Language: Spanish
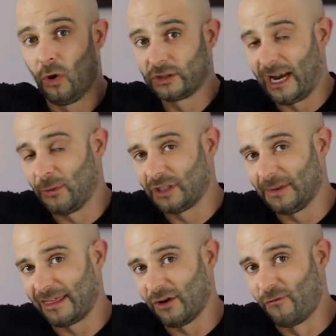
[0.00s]
Otra
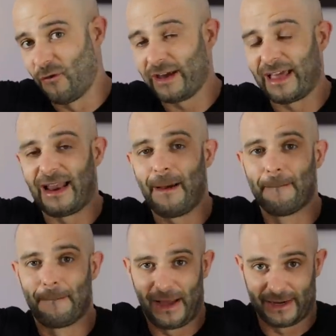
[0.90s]
motivación fue que
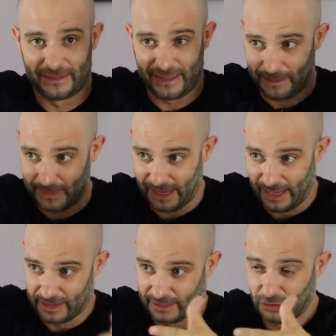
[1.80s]
gran parte de mi
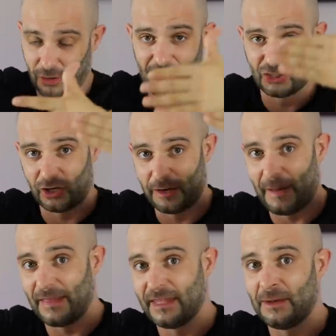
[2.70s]
ejército, la
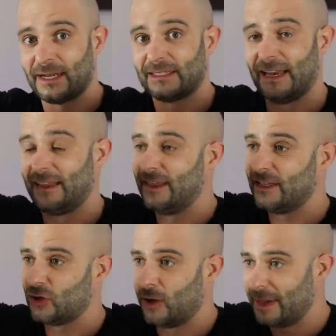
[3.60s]
Zorripandi, iba a estar en
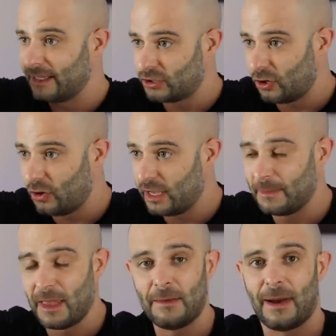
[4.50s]
dicho evento
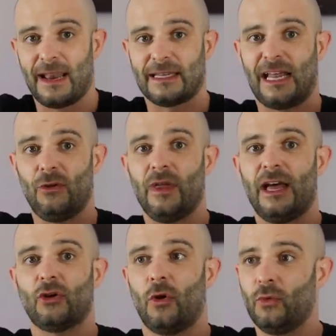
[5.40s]
y me iban a
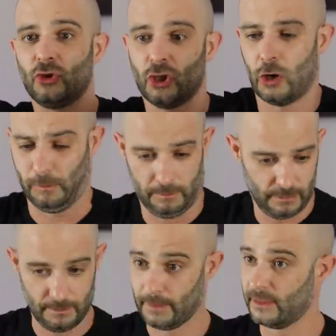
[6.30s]
saludar con mucho...
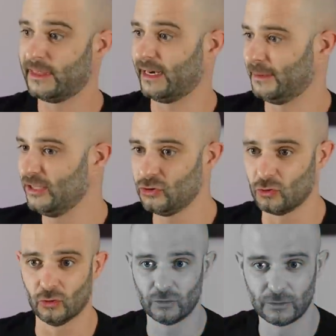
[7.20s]
¡Te
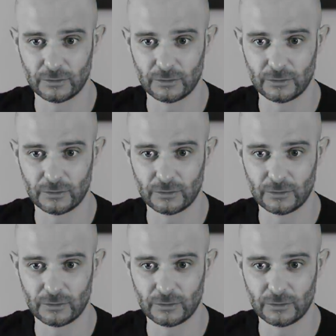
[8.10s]
reviento!